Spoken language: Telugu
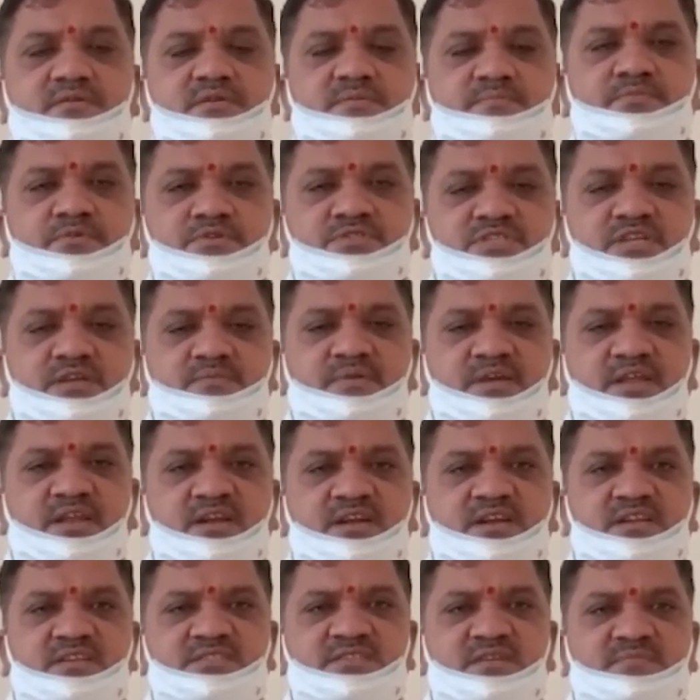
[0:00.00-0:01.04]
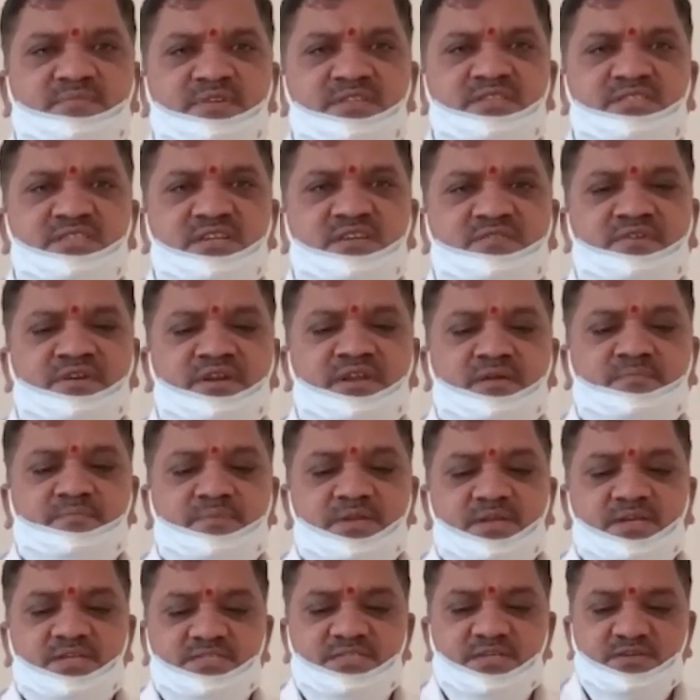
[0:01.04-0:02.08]
పోస్టల్ బ్యాలెట్కి సంబంధించినటువంటి
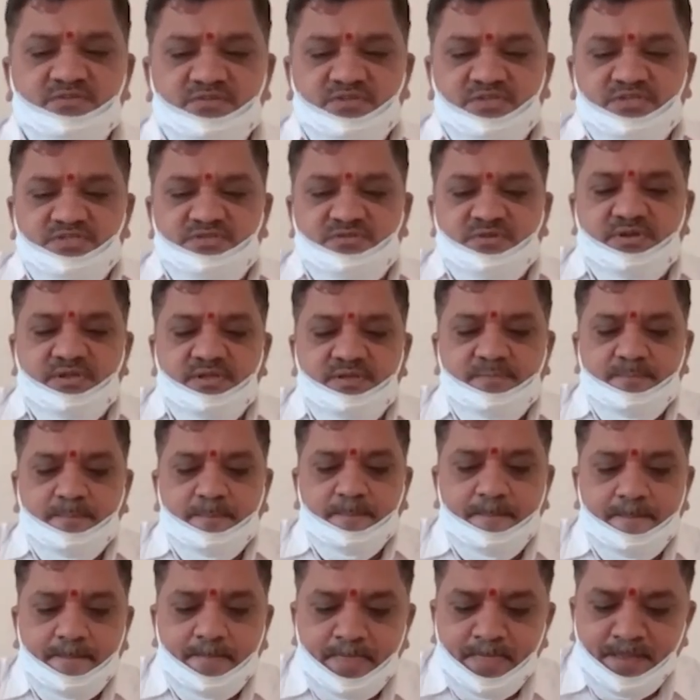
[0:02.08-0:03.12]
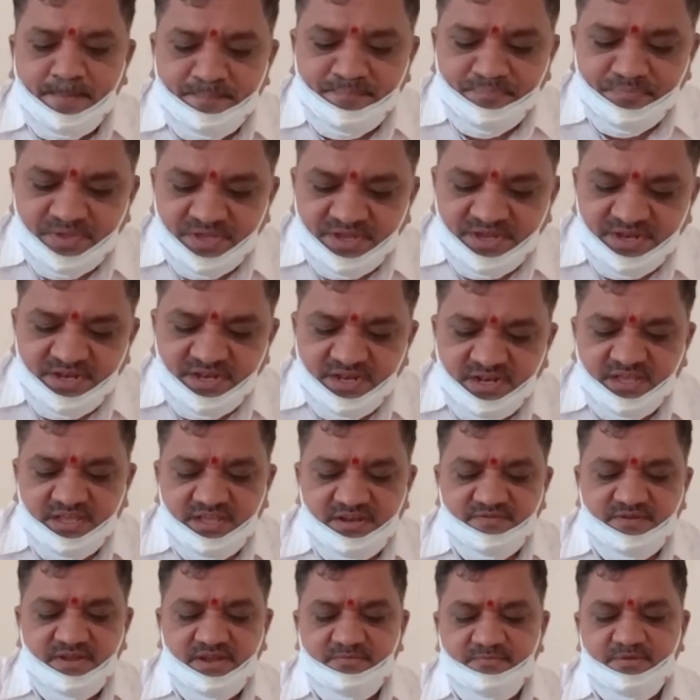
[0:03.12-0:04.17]
అప్లికేషన్ తీసుకొని ఈ నెల
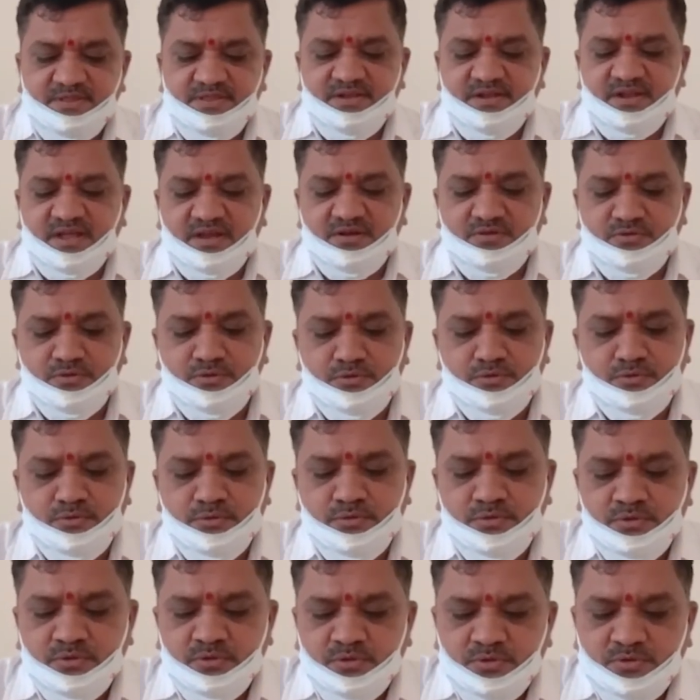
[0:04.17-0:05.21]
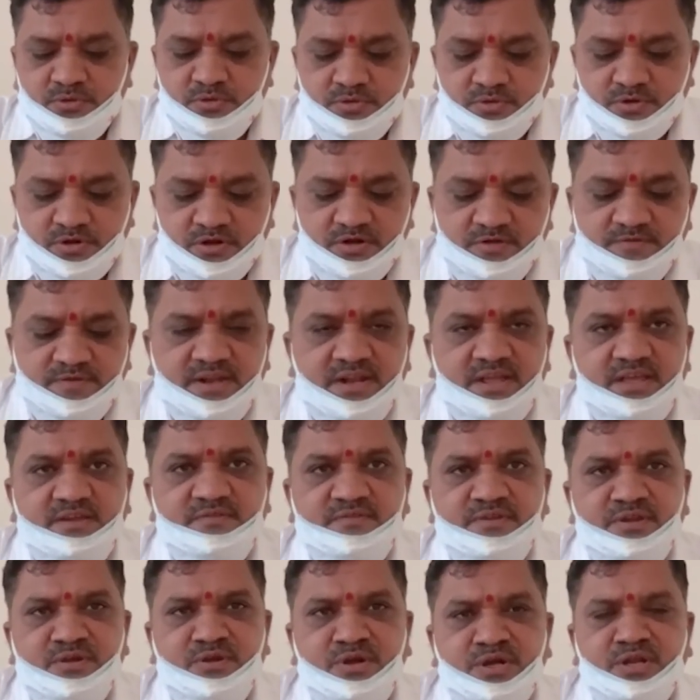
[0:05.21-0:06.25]
ఇరవై ఎనిమిది నాలుగు రెండు వేల
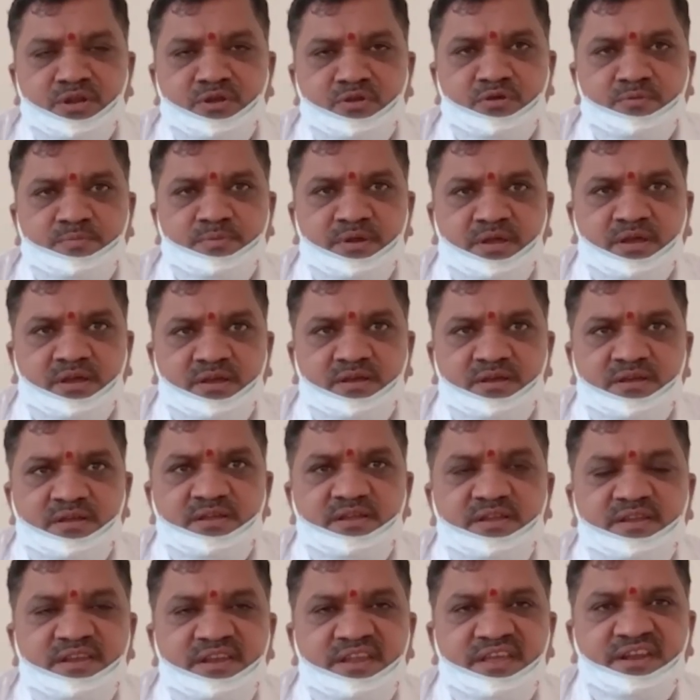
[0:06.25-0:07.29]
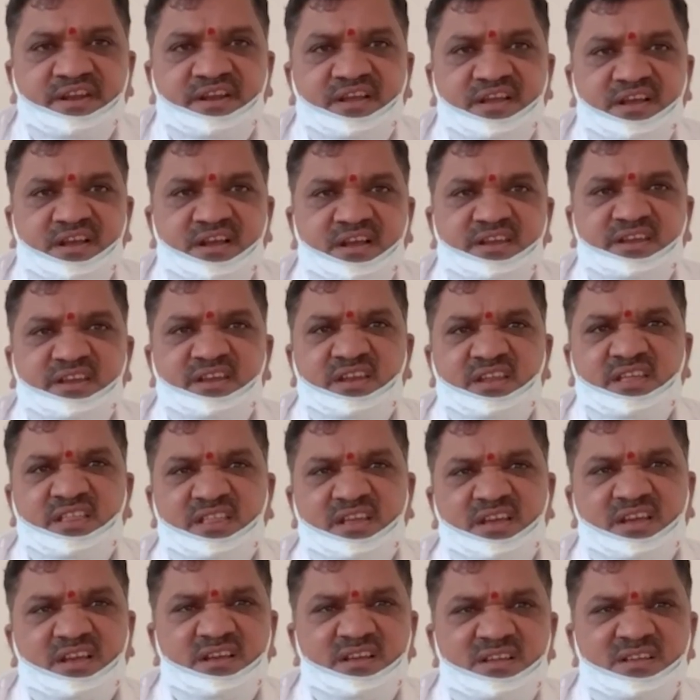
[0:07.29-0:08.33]
ఇరవై ఒకటి లోపల నేరుగా కానీ
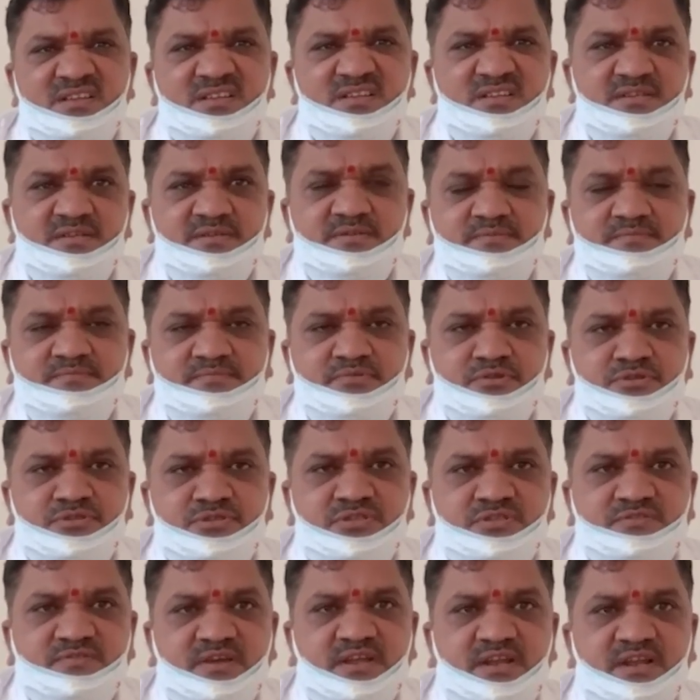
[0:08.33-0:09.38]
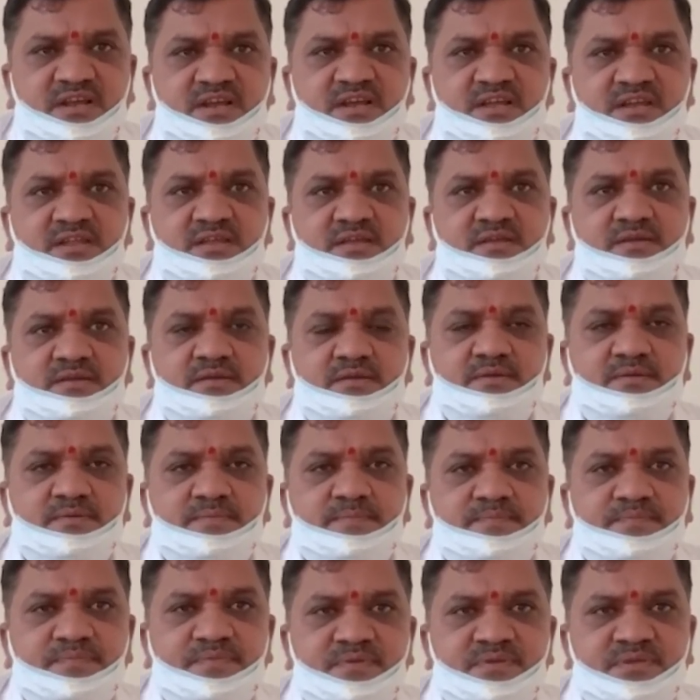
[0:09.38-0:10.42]
లేదా పోస్టు ద్వారా కానీ
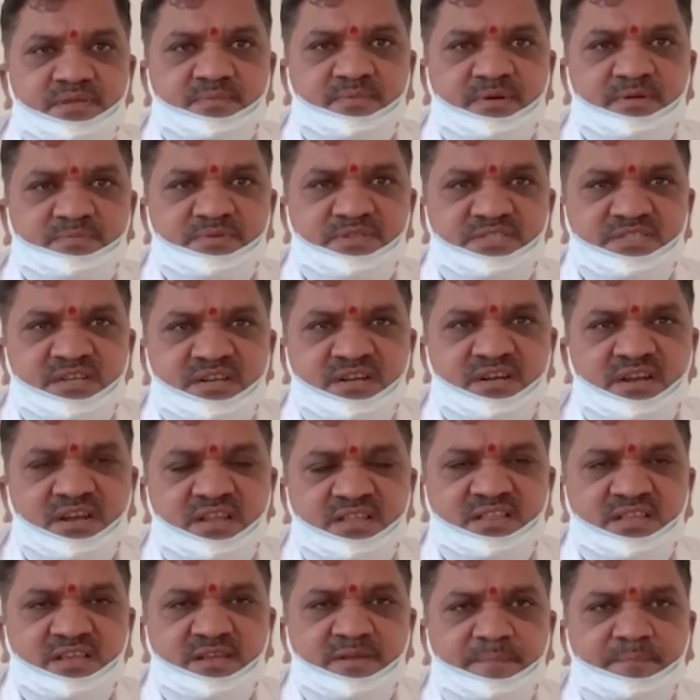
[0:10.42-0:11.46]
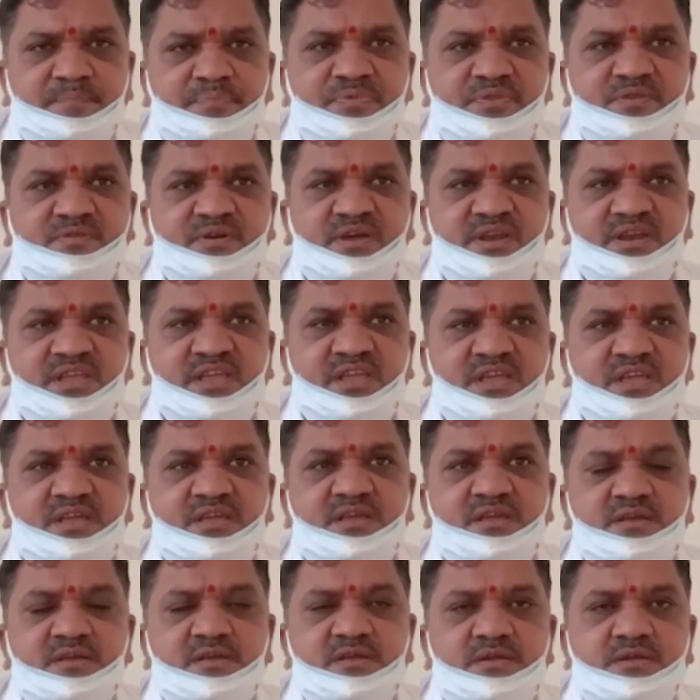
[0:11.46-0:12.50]
సమర్పించినట్లయితే వారికి
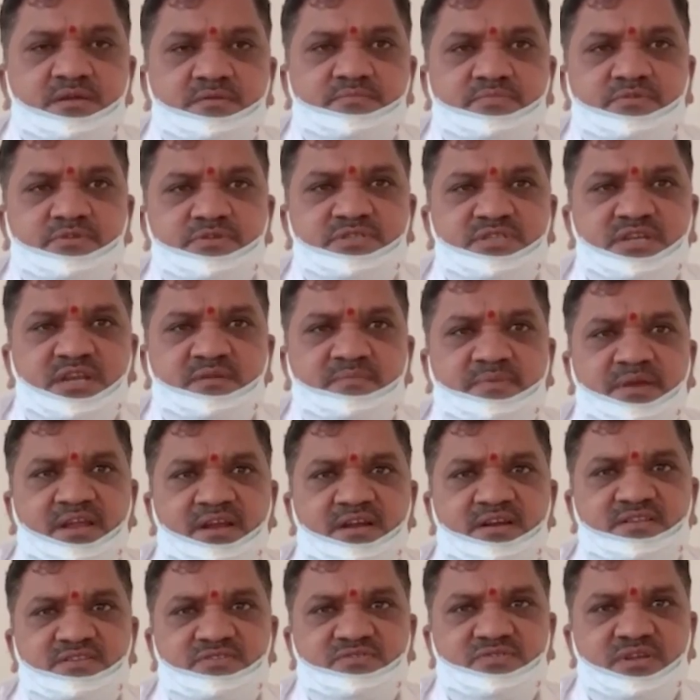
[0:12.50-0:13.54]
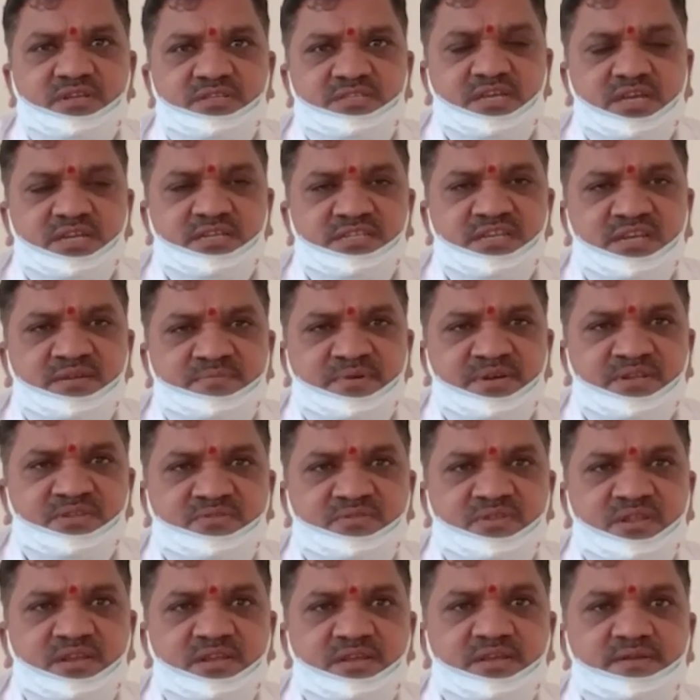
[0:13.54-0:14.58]
పోస్టల్ బ్యాలెట్ కూడా జారీ
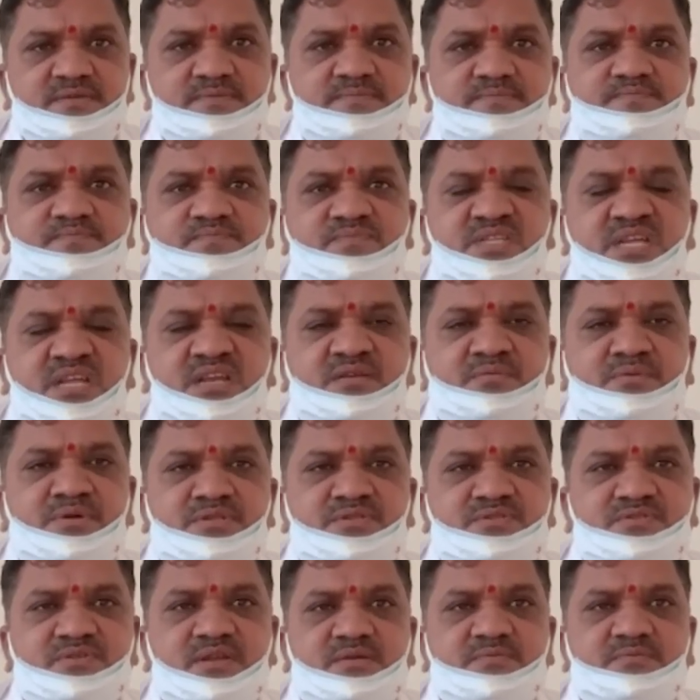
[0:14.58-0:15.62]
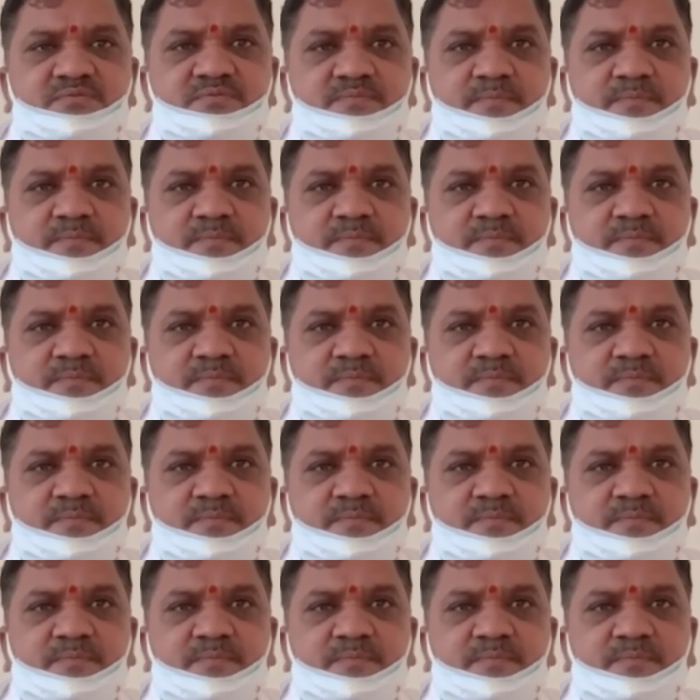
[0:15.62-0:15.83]
చేయబడుతుందని తెలియపరుస్తున్నాము